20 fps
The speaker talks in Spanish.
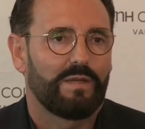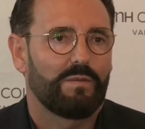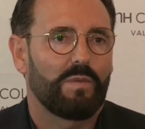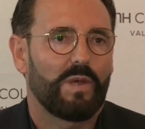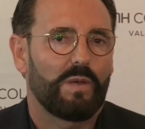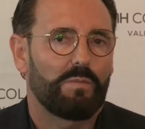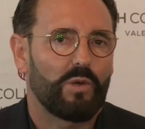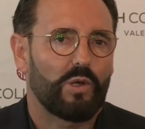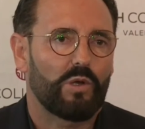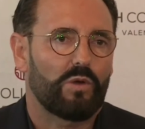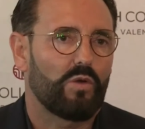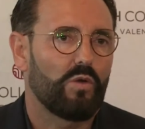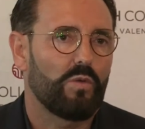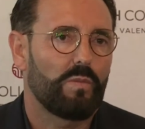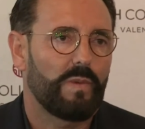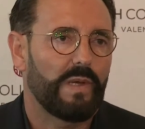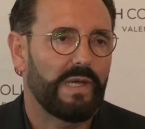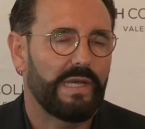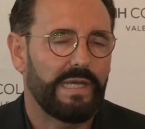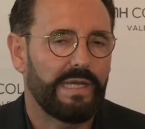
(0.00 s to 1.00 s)
me
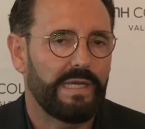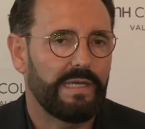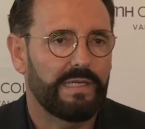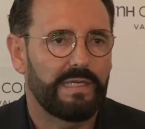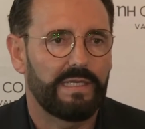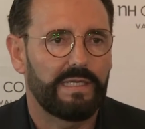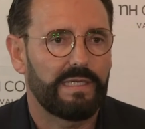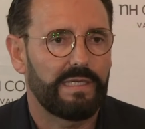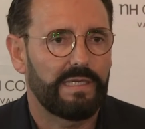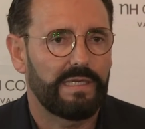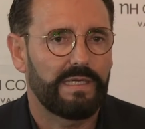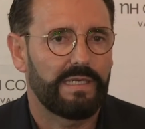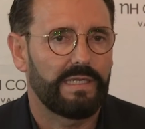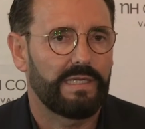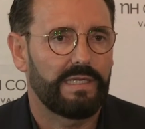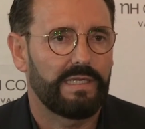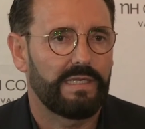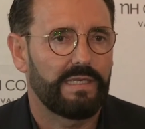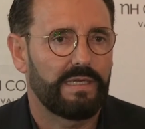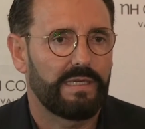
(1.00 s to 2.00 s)

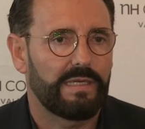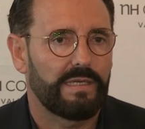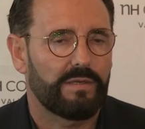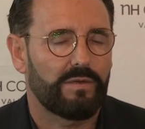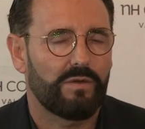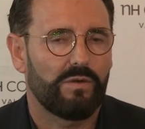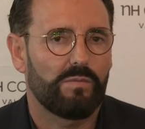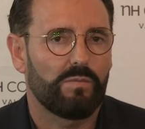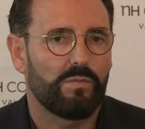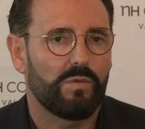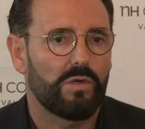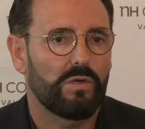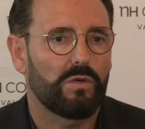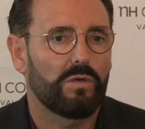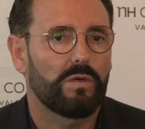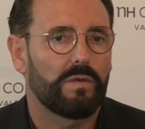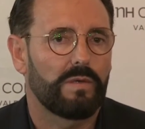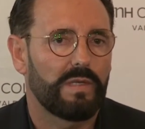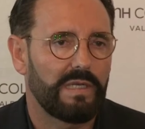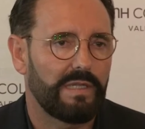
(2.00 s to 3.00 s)
preocupe,
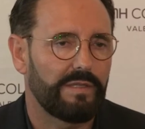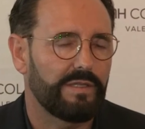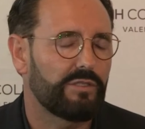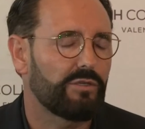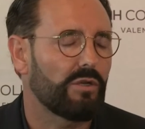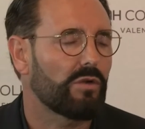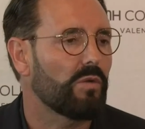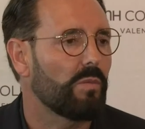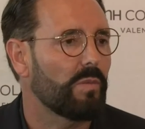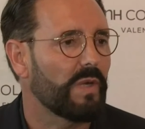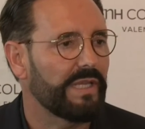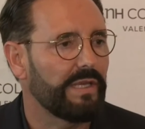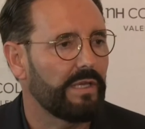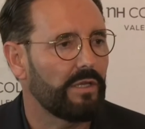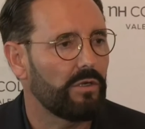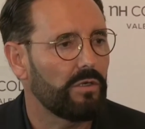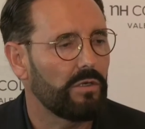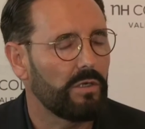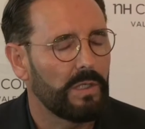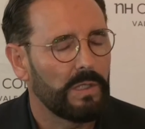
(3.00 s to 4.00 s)
como le he dicho al
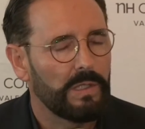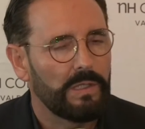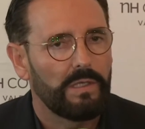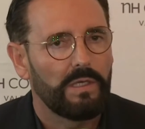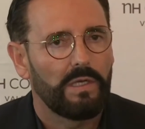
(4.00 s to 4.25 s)
compañero.